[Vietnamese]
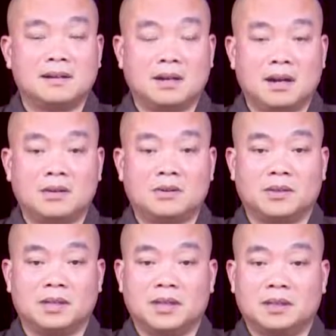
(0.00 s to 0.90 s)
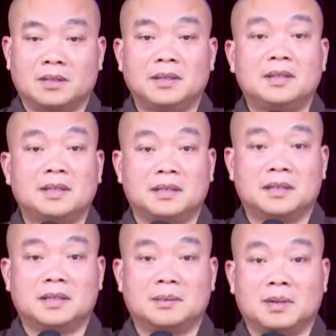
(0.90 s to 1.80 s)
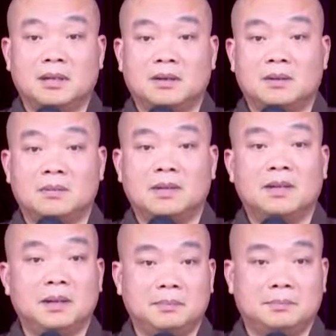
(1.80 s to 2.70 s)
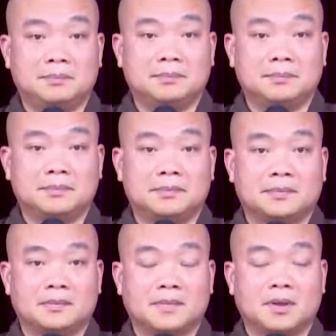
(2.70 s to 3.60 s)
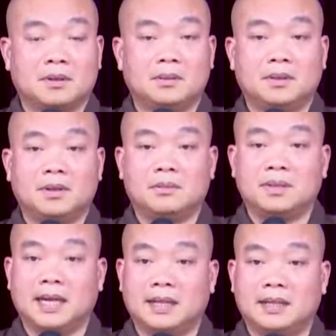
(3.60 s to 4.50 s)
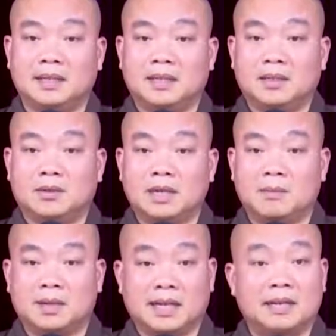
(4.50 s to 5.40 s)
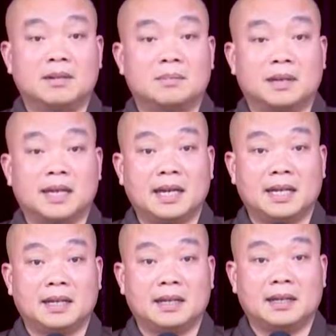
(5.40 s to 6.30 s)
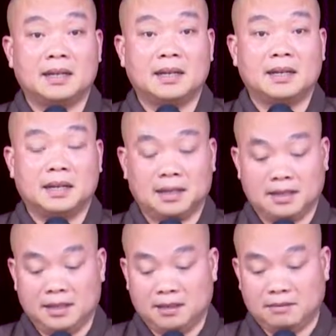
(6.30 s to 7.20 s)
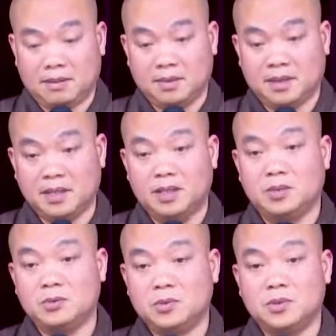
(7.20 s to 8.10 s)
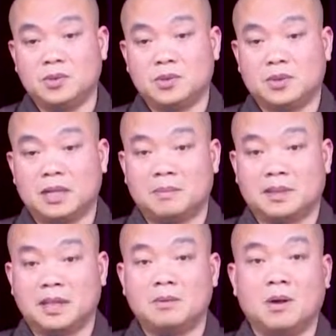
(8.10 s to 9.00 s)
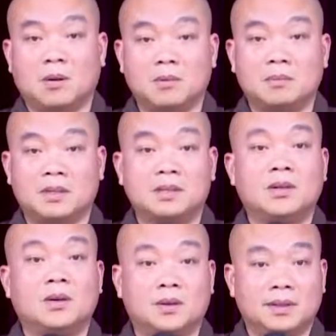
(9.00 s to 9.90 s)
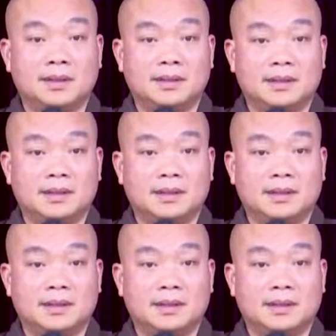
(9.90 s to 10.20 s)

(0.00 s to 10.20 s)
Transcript: Từ đó rồi tới giờ thì bắt đầu ôn lên lớp. Ôn lớp thì ôn dạy, chỗ nào mình nghe được mình nghe, và mình ghi chú xuống, chỗ nào mình thấy không ổn mình thưa hỏi.